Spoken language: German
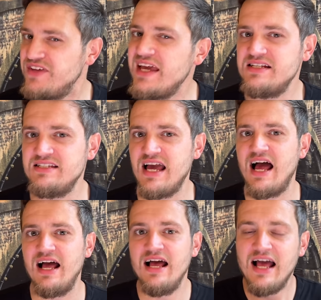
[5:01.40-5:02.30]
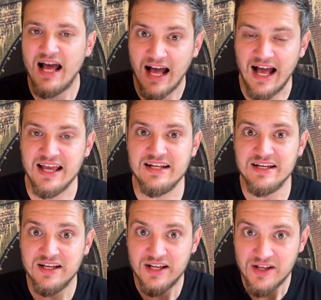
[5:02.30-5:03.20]
jedes Jahr
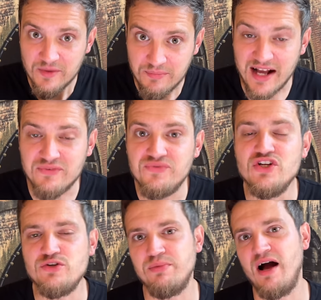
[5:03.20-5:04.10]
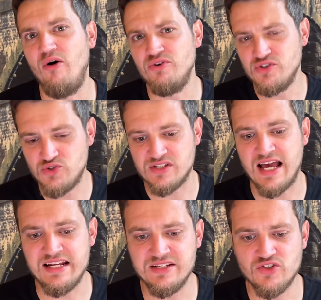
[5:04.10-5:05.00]
eine Backfischbraut zur
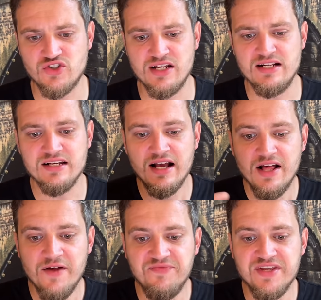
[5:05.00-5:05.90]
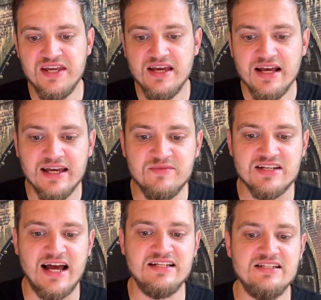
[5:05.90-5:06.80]
Seite gestellt die im
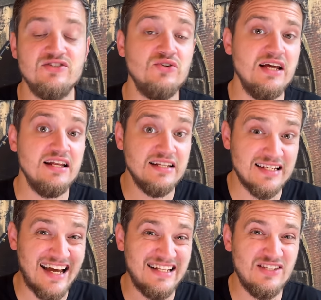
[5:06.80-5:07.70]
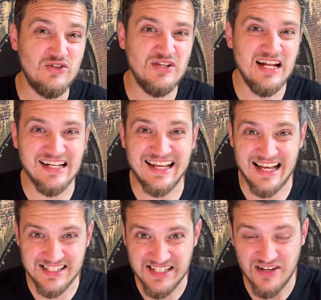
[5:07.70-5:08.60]
traditionell, in der traditionellen
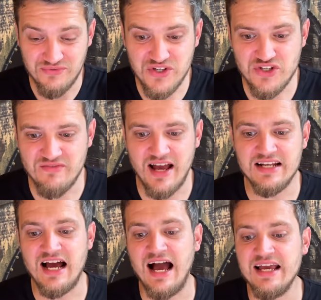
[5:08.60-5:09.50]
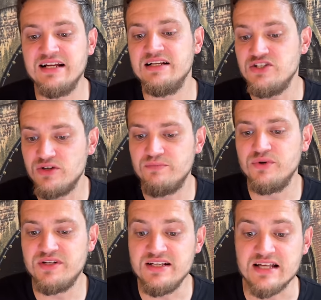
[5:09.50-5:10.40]
Gasse der Fischerweide eigentlich
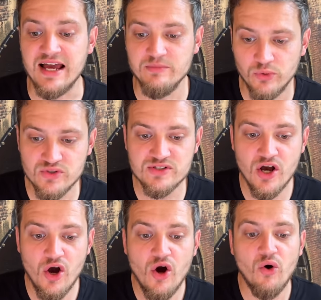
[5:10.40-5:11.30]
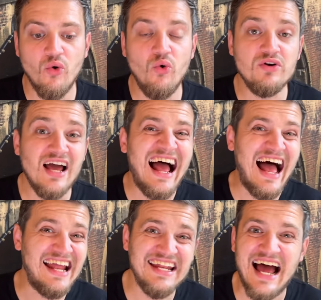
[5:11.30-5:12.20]
gebürtig sein muss oder
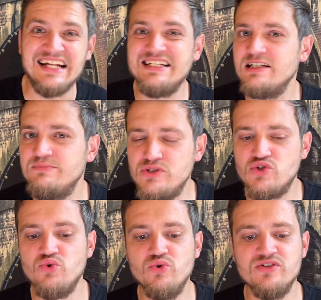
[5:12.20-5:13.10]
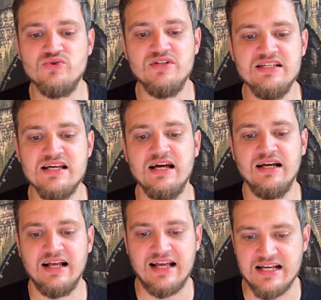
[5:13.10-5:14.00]
einen anderen Bezug zu
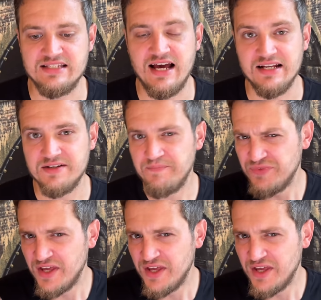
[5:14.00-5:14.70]
dieser Gasse hat.